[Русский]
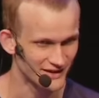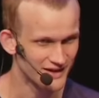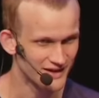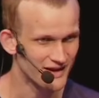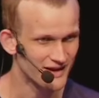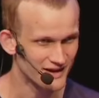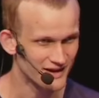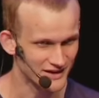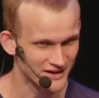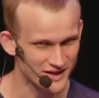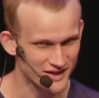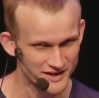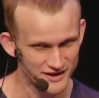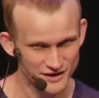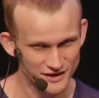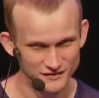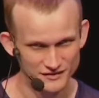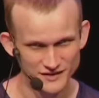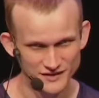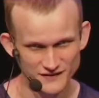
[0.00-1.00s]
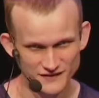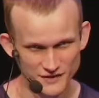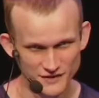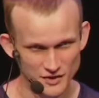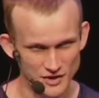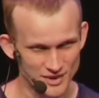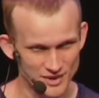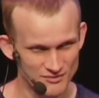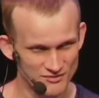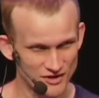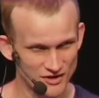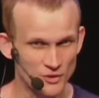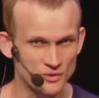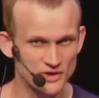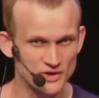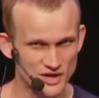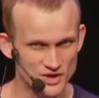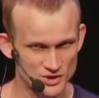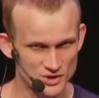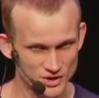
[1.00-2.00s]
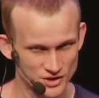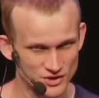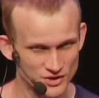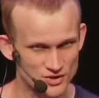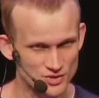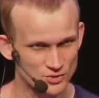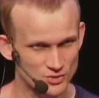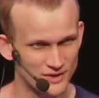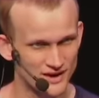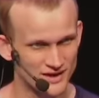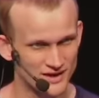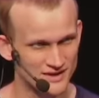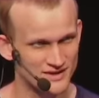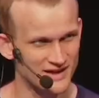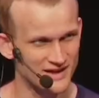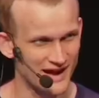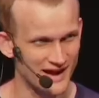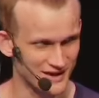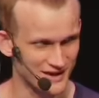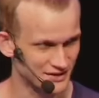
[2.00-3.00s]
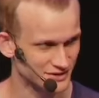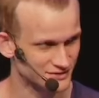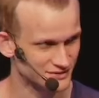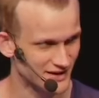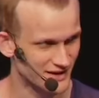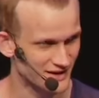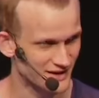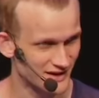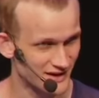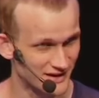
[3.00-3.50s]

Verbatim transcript: что вместо того, чтобы Ethereum Foundation выступала видным